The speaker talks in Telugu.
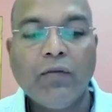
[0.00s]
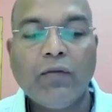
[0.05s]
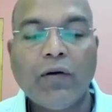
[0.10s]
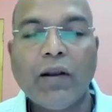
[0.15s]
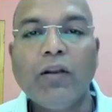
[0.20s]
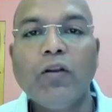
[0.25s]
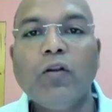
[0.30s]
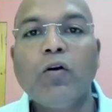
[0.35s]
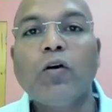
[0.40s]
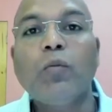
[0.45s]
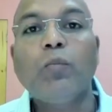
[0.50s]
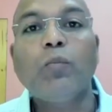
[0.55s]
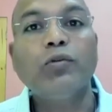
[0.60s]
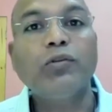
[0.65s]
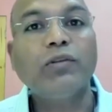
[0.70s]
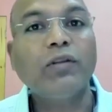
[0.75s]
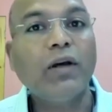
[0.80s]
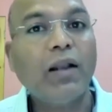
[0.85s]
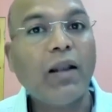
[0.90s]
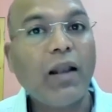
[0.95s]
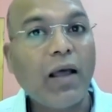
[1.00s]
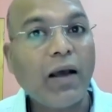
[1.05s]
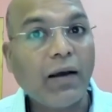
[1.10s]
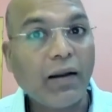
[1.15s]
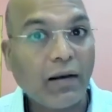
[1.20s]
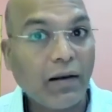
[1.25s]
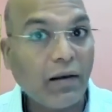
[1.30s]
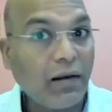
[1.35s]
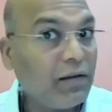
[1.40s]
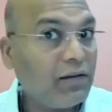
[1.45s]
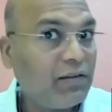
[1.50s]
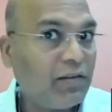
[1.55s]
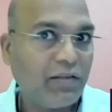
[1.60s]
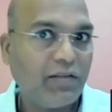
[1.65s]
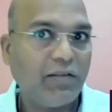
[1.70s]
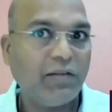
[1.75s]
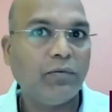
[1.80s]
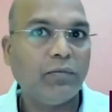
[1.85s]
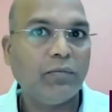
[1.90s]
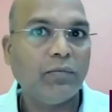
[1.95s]
ఇవన్నీ ఒక పుస్తకం లాగా రిలీజ్
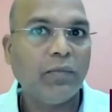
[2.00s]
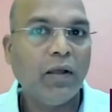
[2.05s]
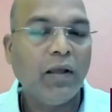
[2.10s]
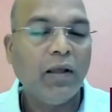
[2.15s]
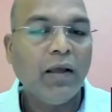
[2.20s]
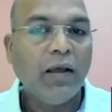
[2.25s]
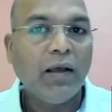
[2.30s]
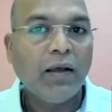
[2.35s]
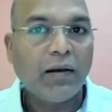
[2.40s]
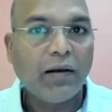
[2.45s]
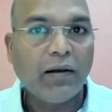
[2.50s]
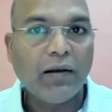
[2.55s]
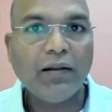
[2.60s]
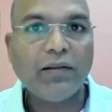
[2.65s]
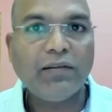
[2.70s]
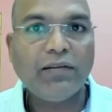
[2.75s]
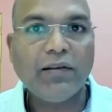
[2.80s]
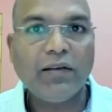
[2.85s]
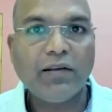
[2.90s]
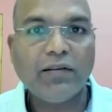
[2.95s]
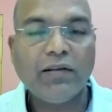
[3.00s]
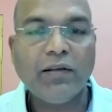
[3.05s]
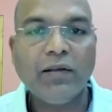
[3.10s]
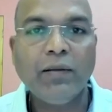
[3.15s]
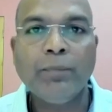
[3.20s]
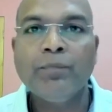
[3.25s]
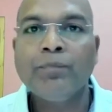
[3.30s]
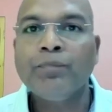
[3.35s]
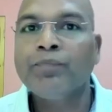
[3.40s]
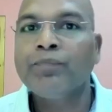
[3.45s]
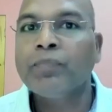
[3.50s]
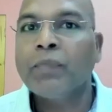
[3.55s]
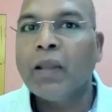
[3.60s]
చేసిండు రిలీజ్ చేసి